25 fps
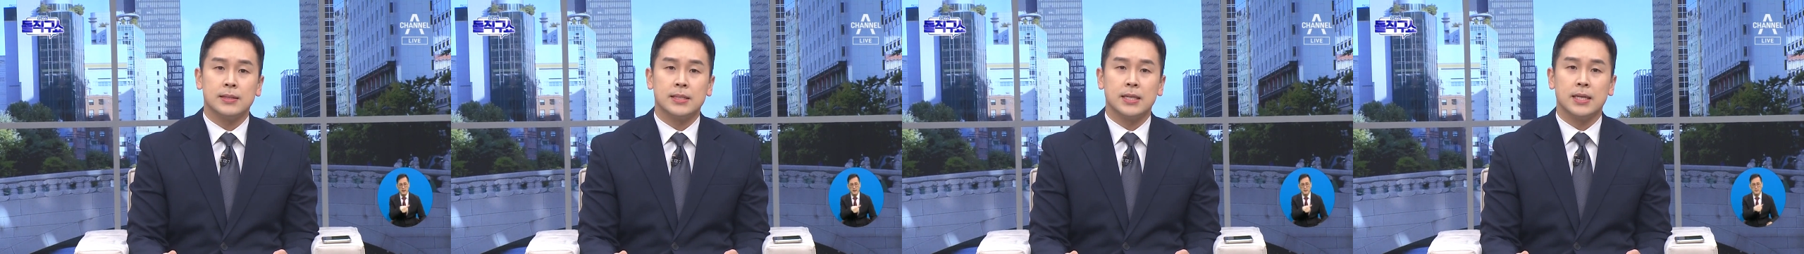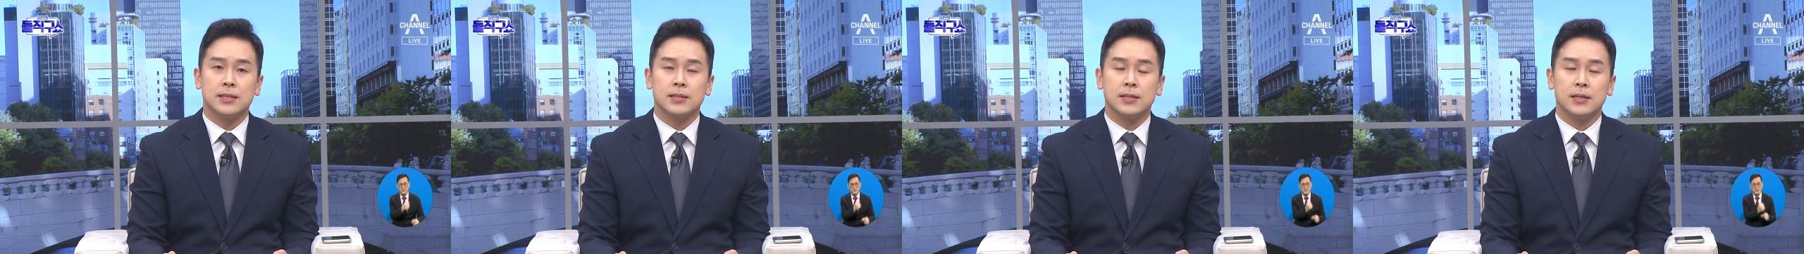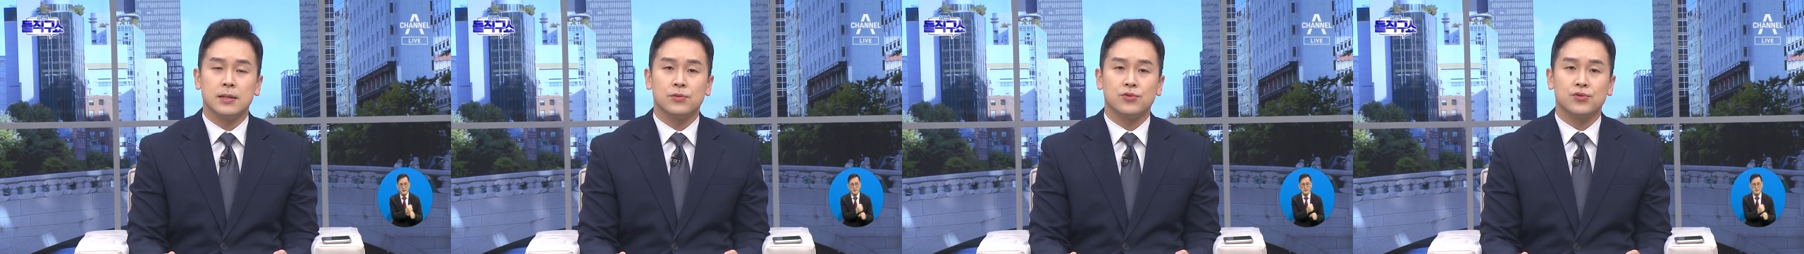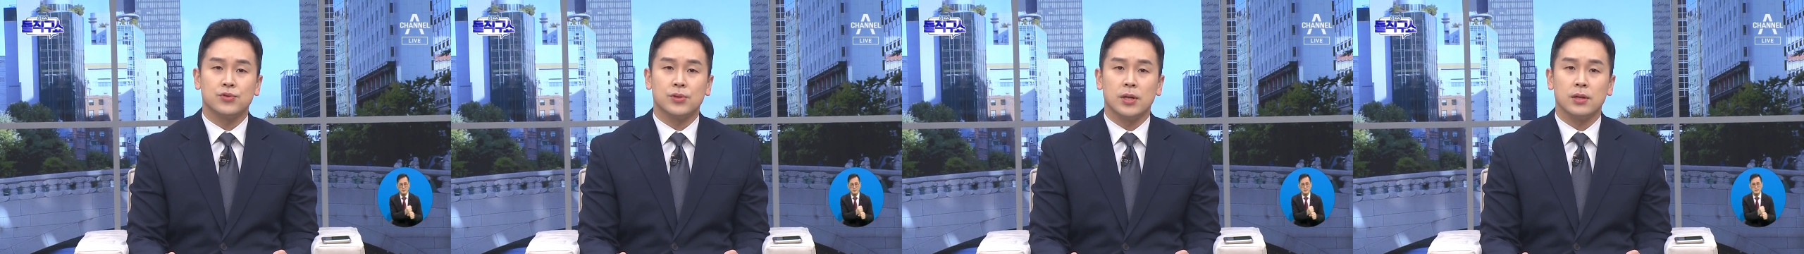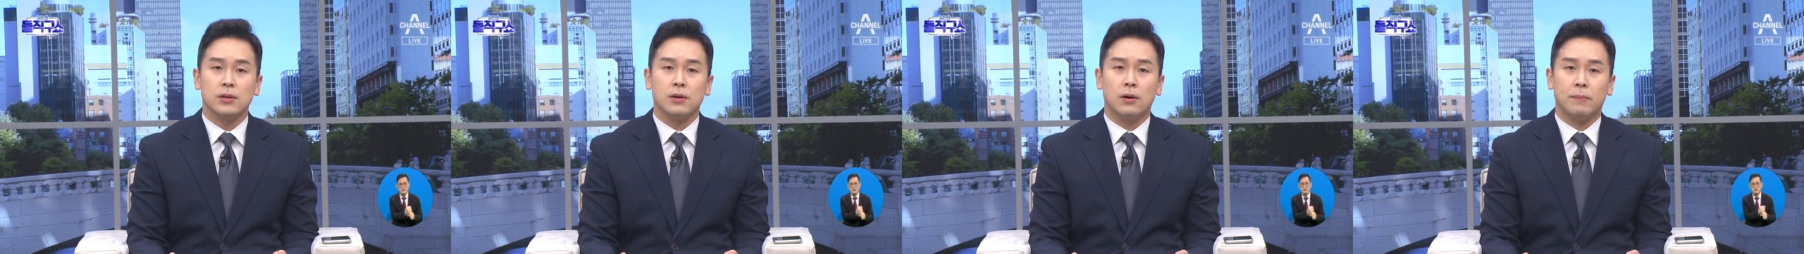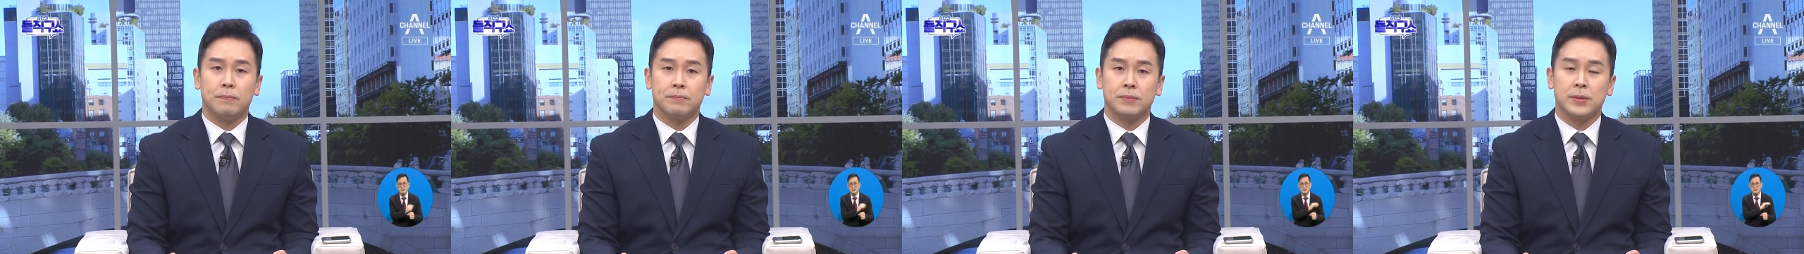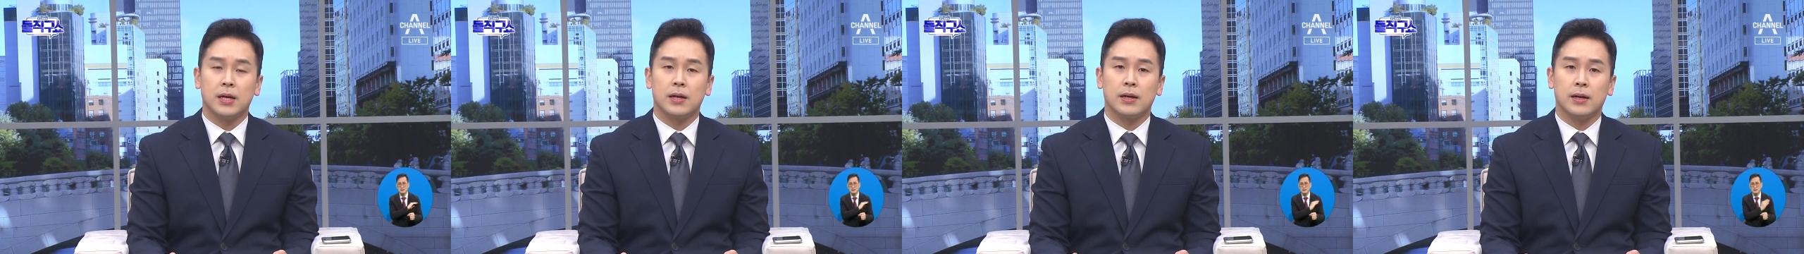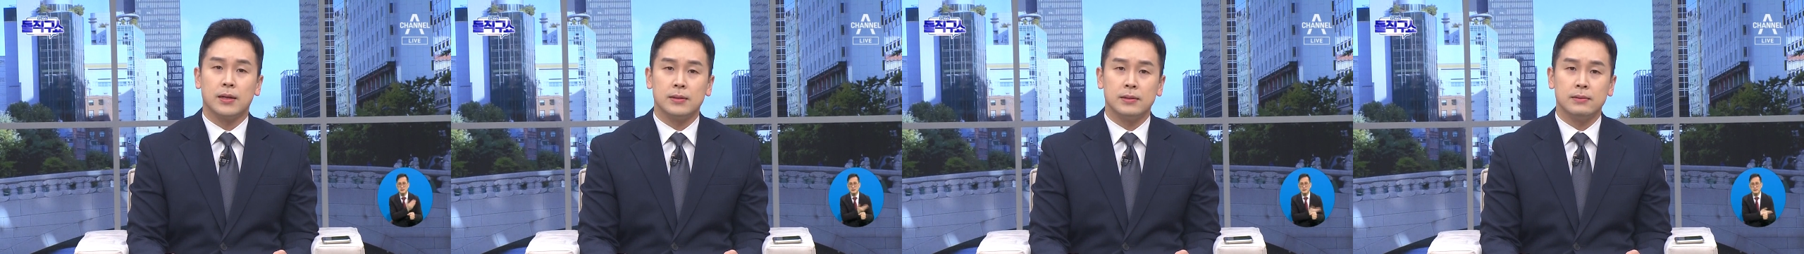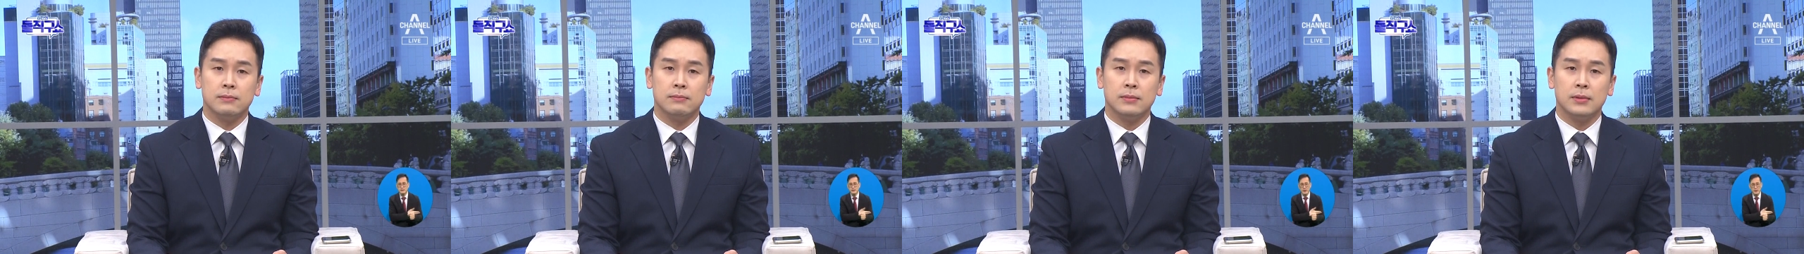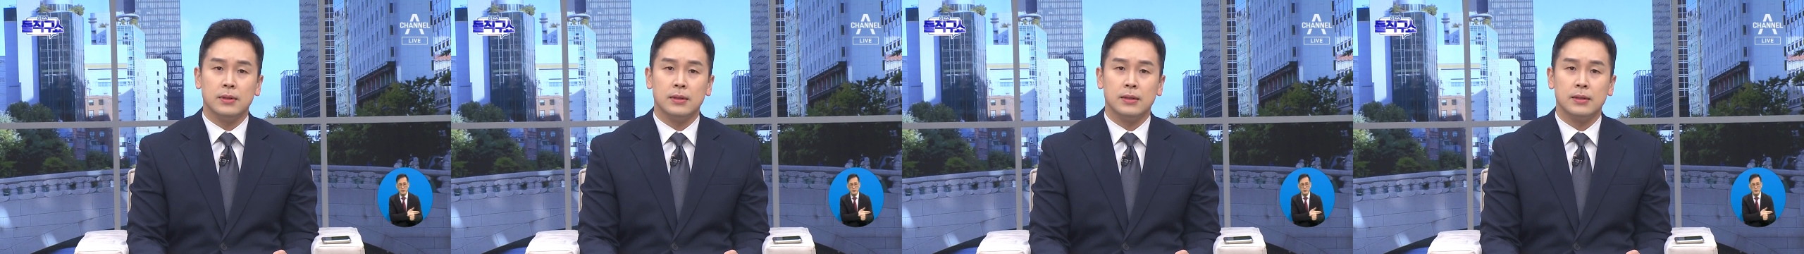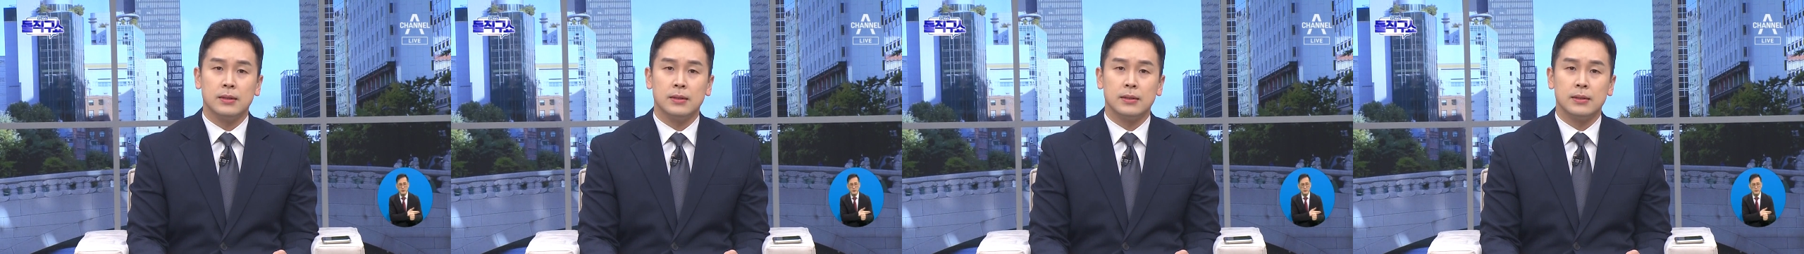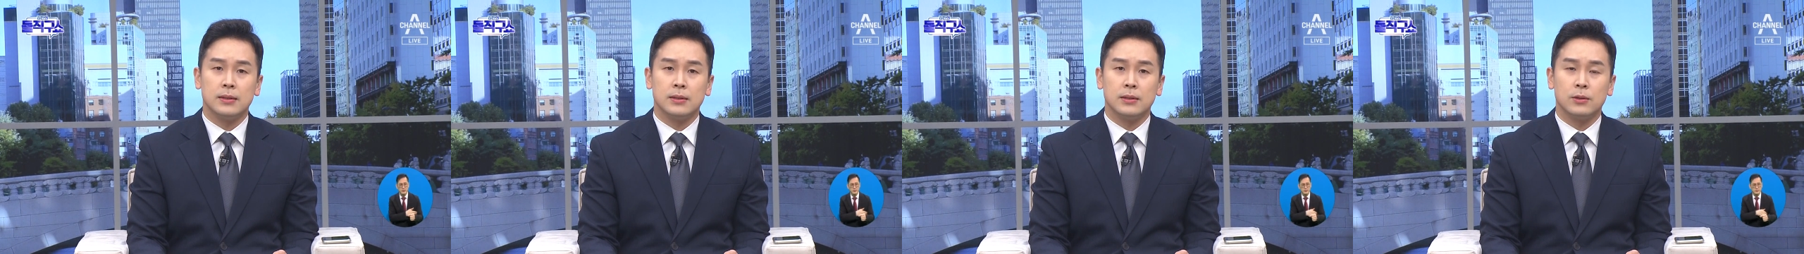제재 수단이 없다라는
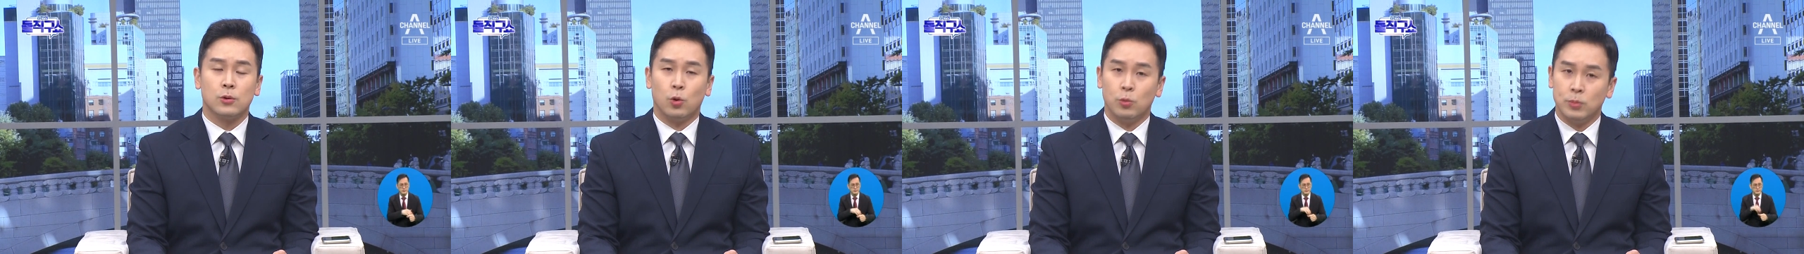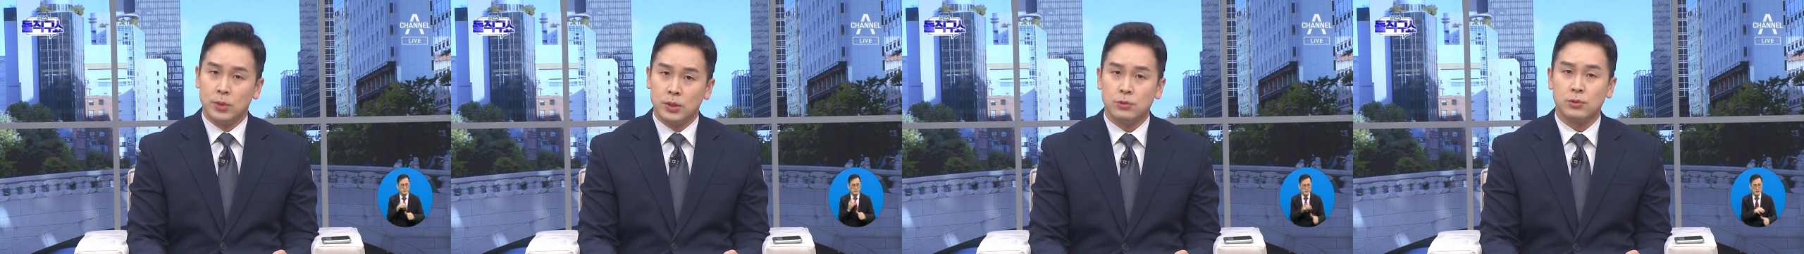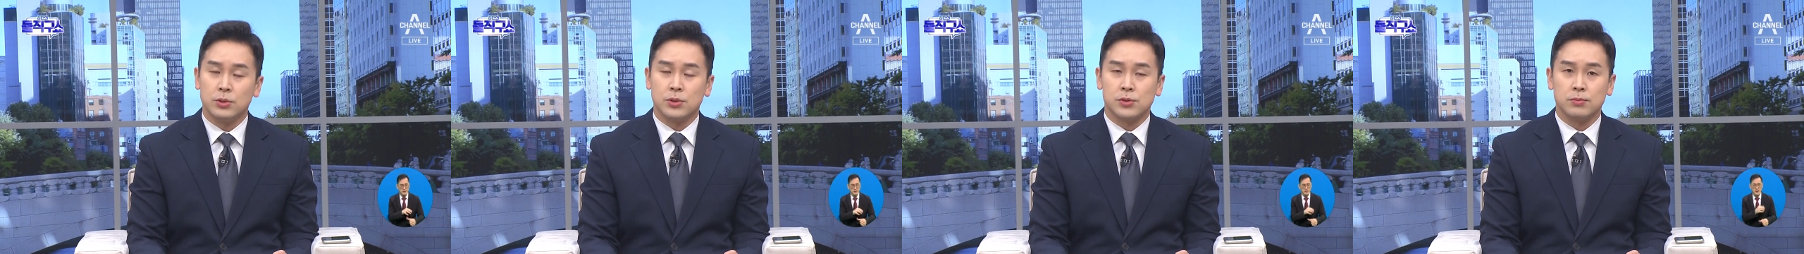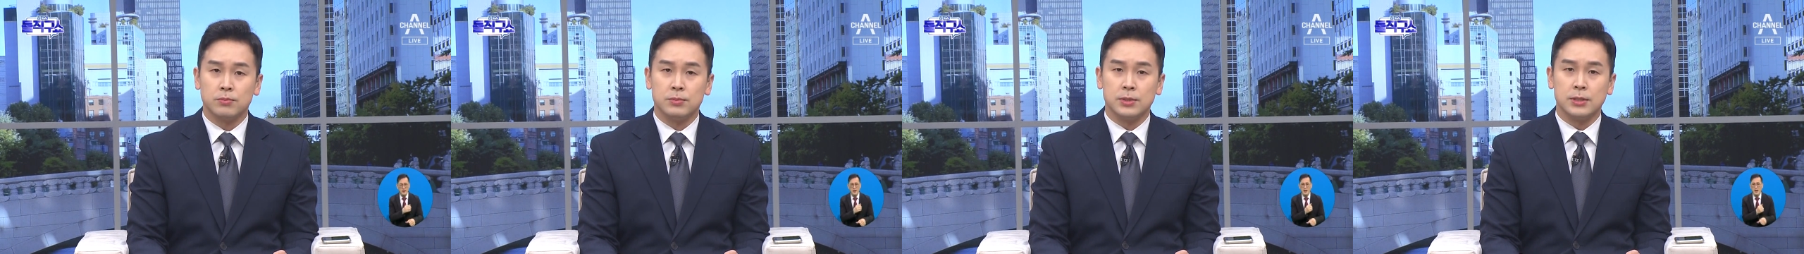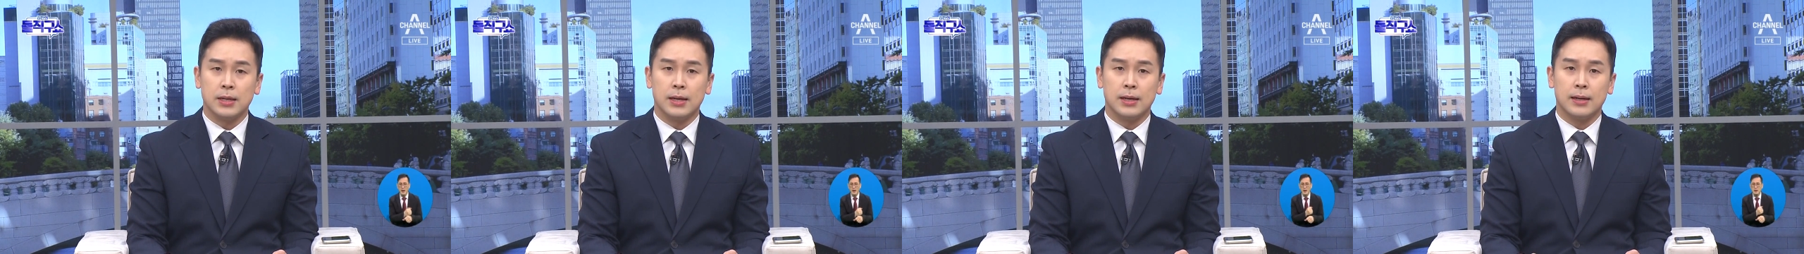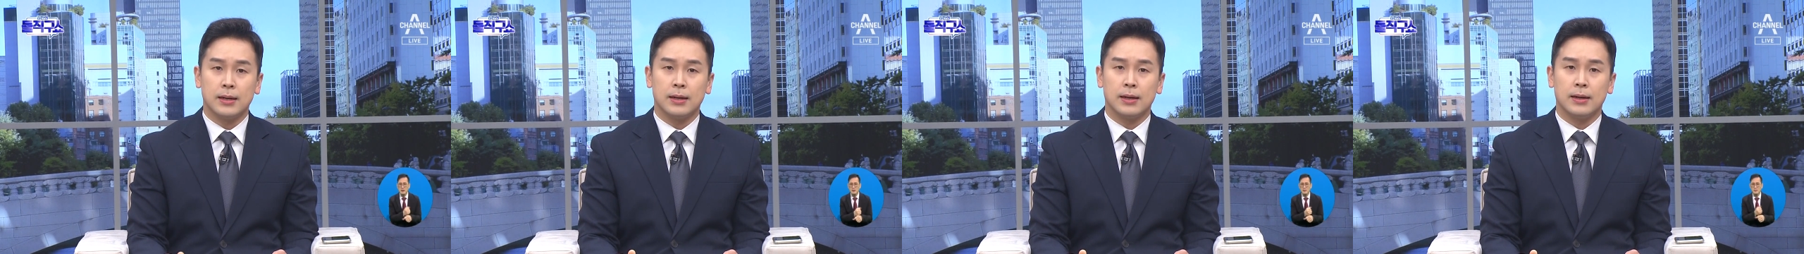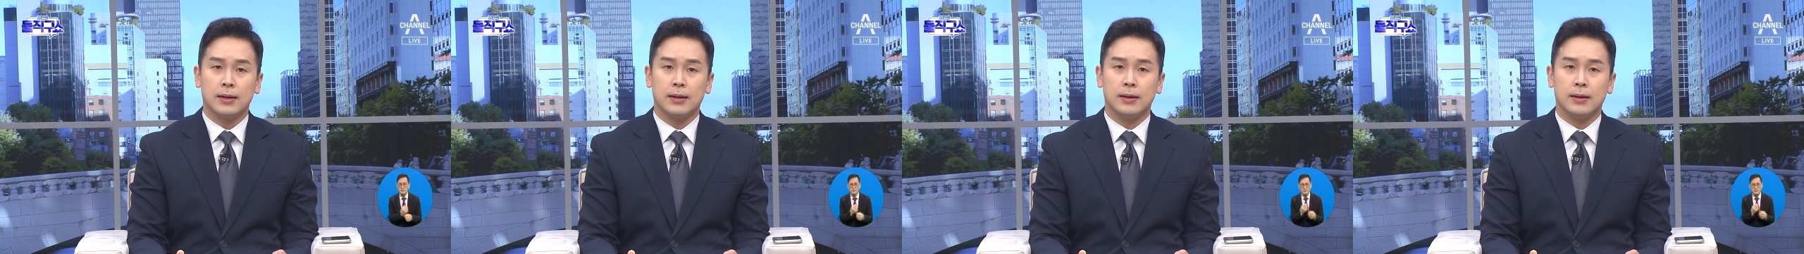고민도 있습니다.